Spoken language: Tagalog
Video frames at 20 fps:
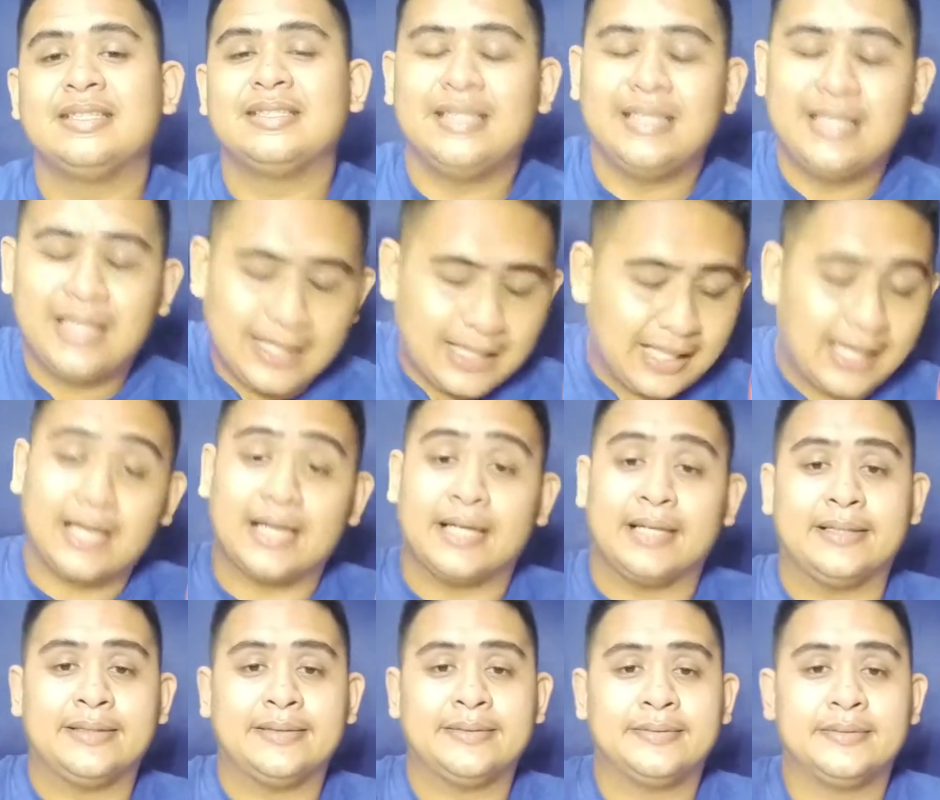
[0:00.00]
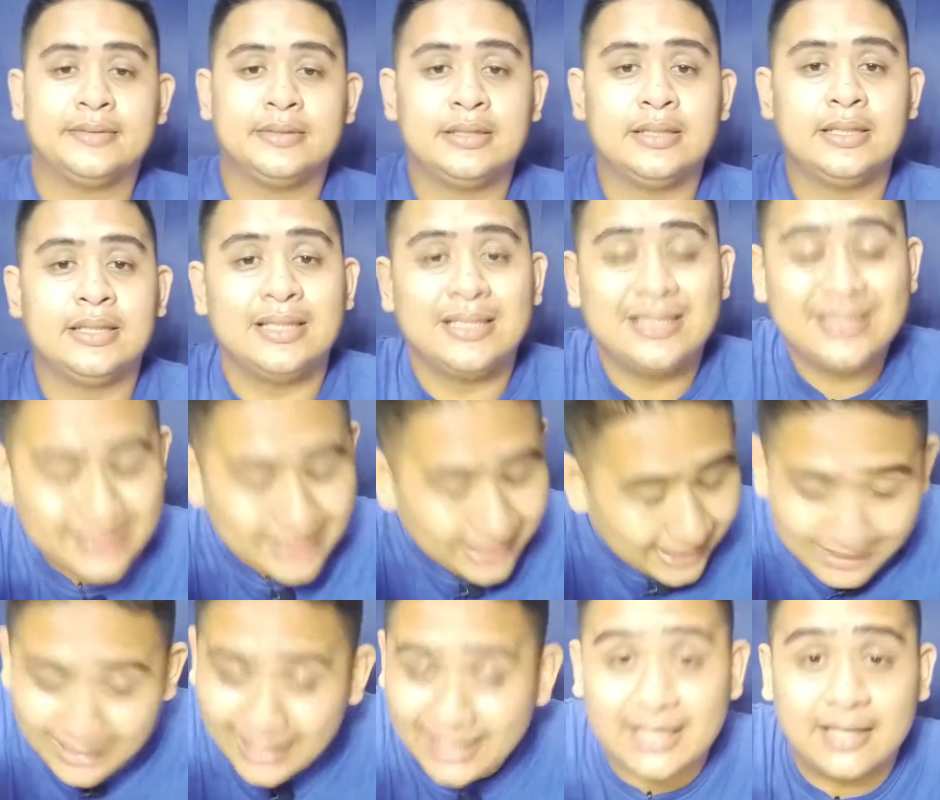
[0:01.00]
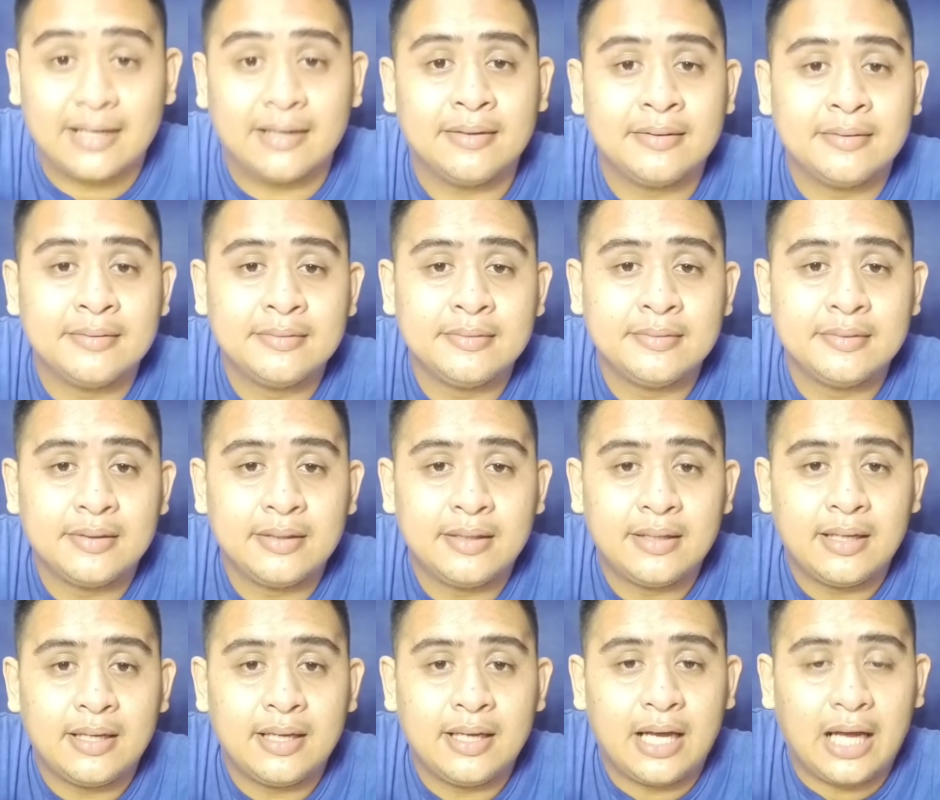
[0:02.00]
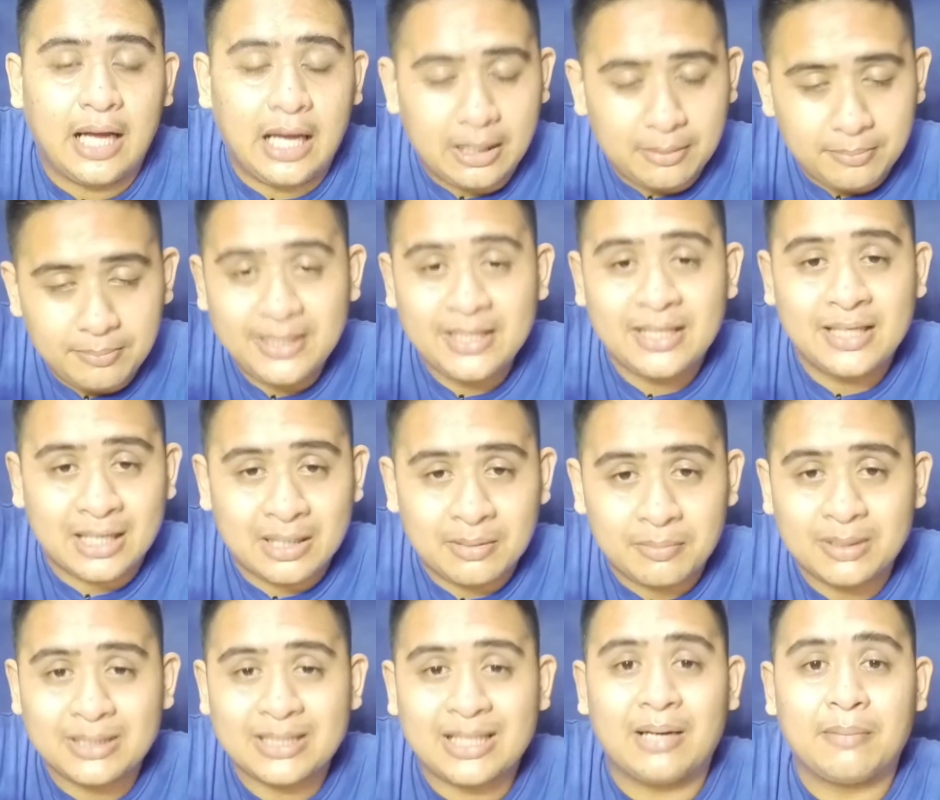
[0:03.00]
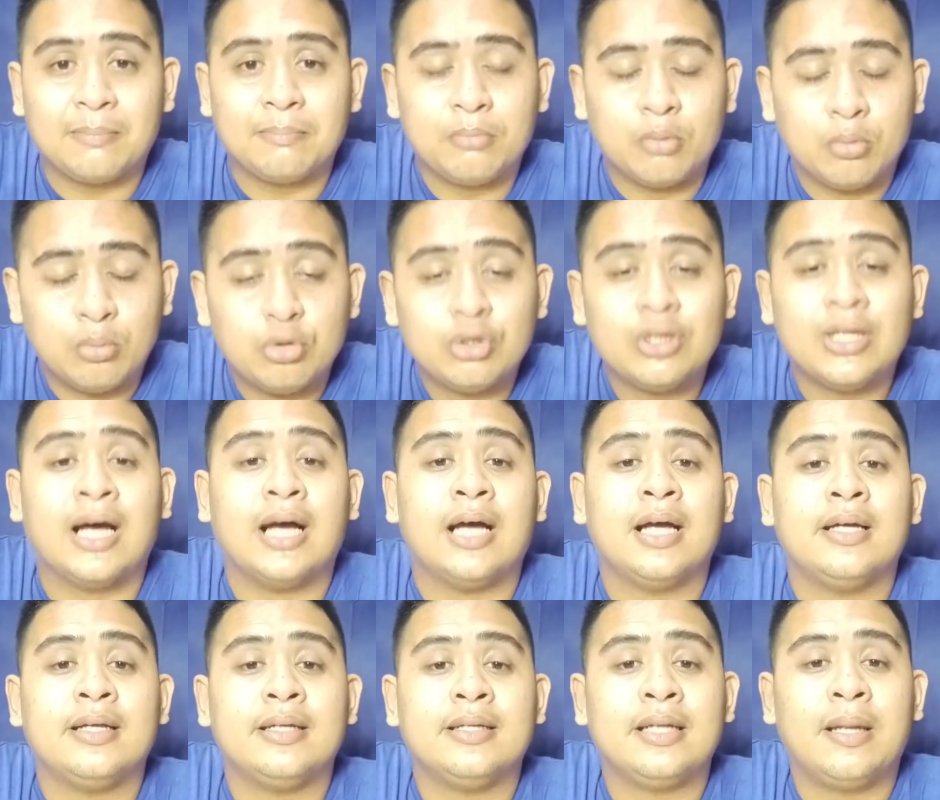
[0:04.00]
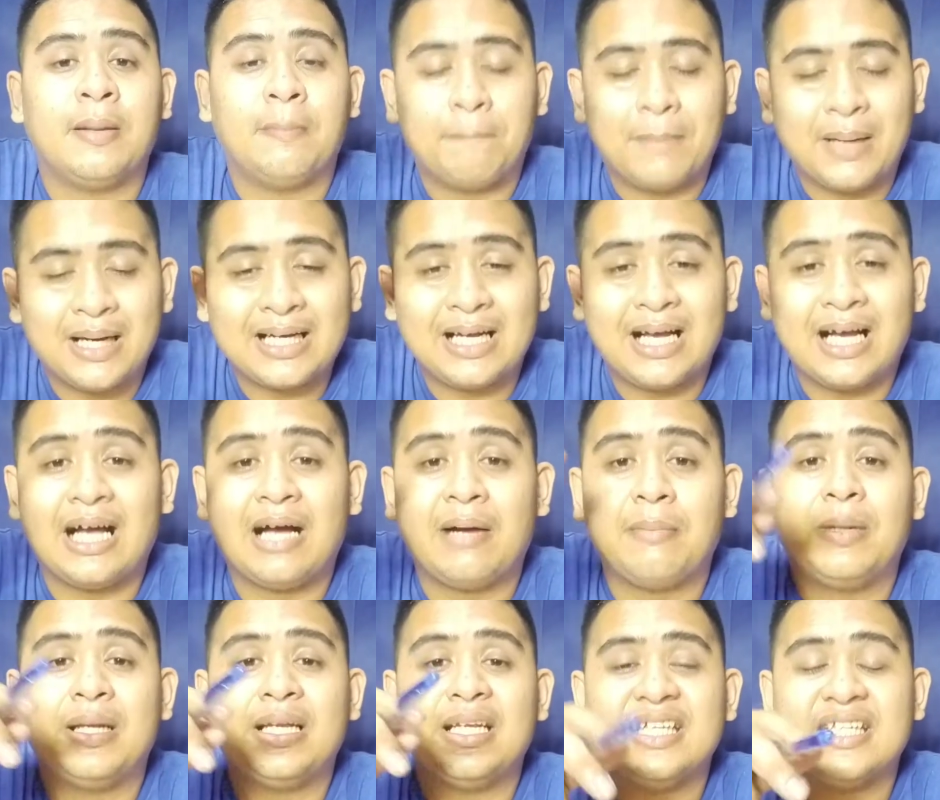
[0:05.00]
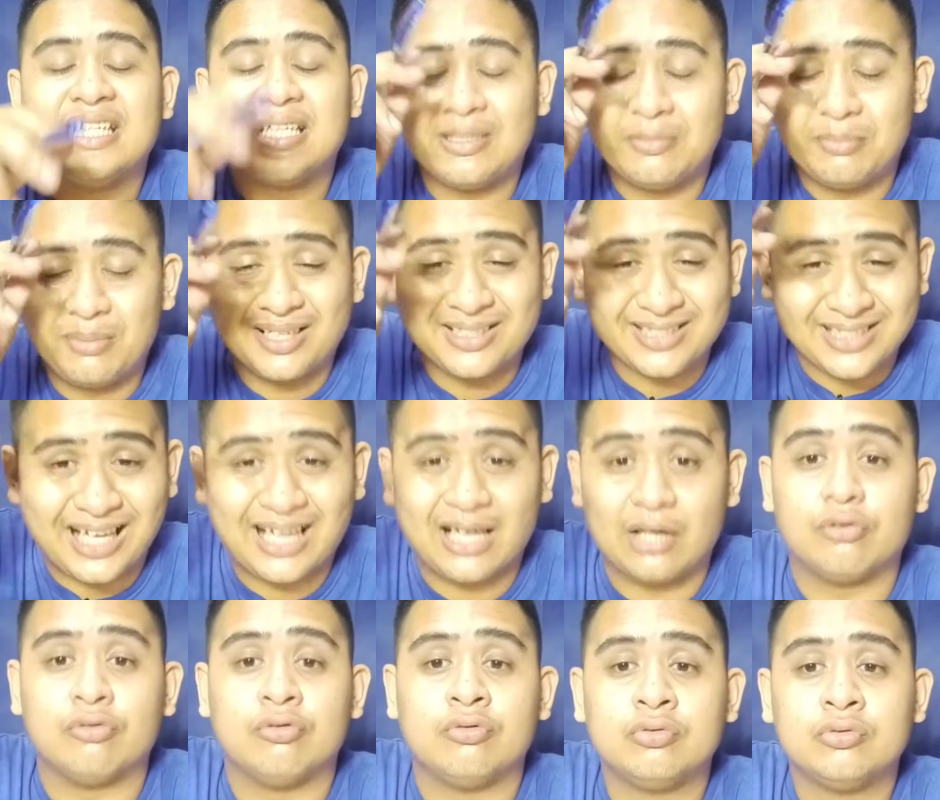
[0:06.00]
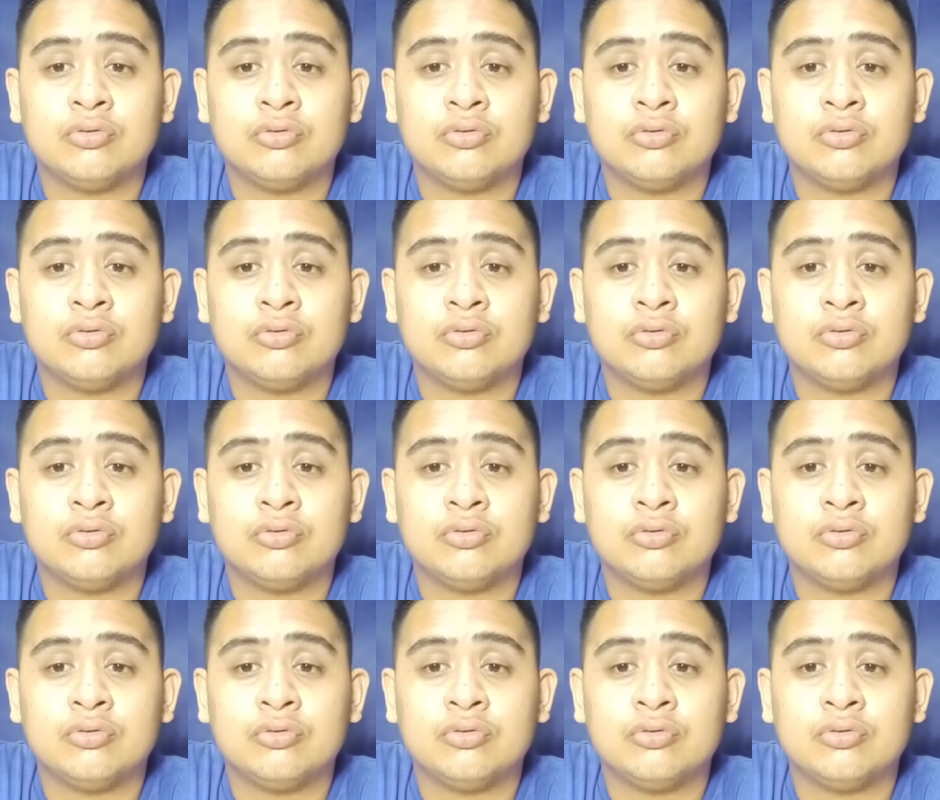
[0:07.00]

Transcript: Sila lang, siya lang, ang may karapatang pumuna ng pagkakamali ng ibang tao.